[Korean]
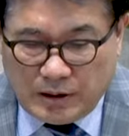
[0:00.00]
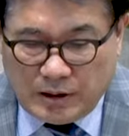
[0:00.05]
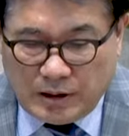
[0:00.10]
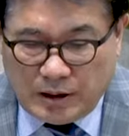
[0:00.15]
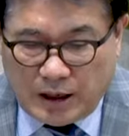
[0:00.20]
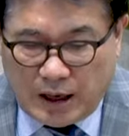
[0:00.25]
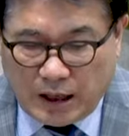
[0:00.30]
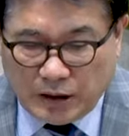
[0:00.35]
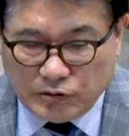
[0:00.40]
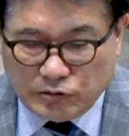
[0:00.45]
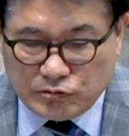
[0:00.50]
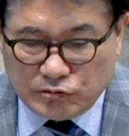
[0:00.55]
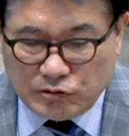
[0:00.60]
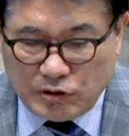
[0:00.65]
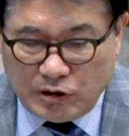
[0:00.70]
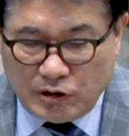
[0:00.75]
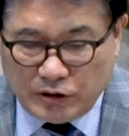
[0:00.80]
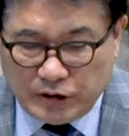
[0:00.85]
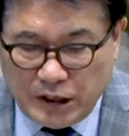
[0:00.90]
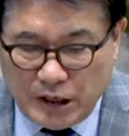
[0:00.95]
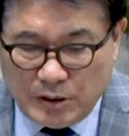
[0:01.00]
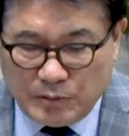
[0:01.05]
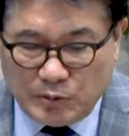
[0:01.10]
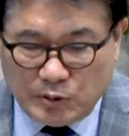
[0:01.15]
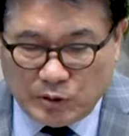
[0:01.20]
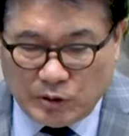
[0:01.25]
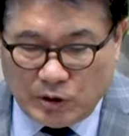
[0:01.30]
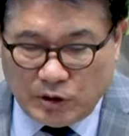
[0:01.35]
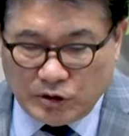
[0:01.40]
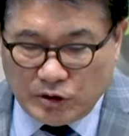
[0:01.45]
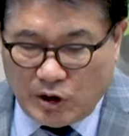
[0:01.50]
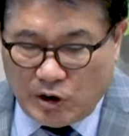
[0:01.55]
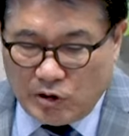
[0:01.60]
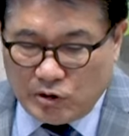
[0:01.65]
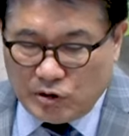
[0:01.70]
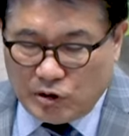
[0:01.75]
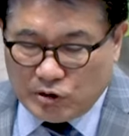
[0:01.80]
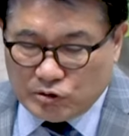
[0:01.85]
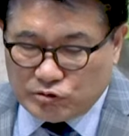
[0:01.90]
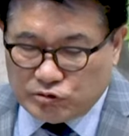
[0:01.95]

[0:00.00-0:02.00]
한국어, 일본어, 영어,